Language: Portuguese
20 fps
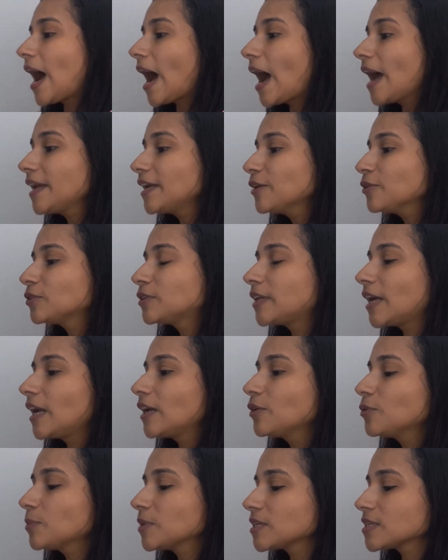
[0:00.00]
Aí eu
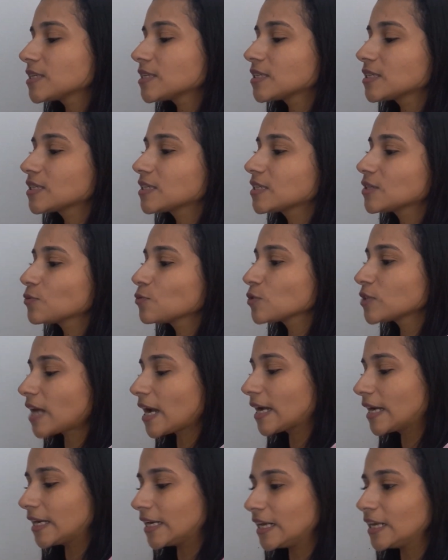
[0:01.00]
tenho umas, uns
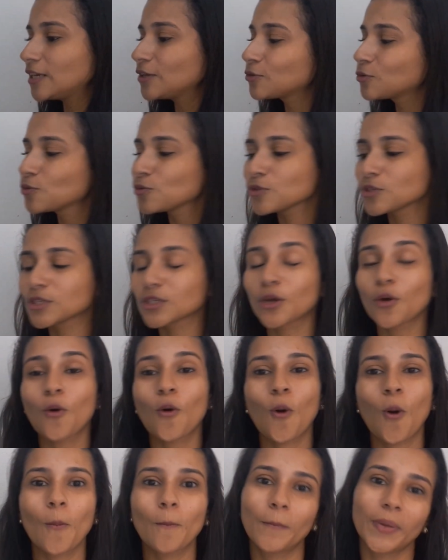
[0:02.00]
acrílicos que eu
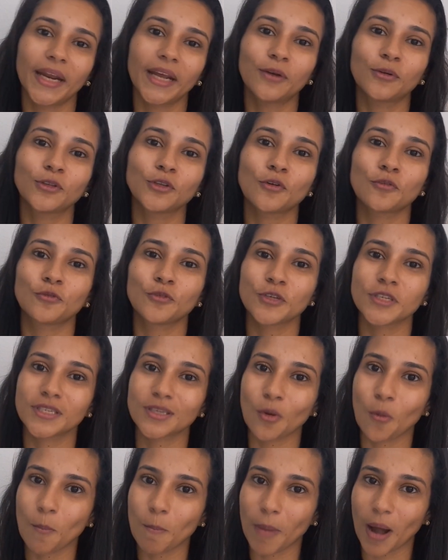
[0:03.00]
comprei quando eu fui em
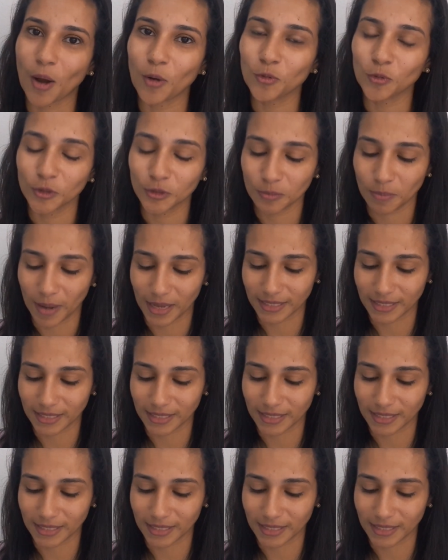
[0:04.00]
São Paulo ano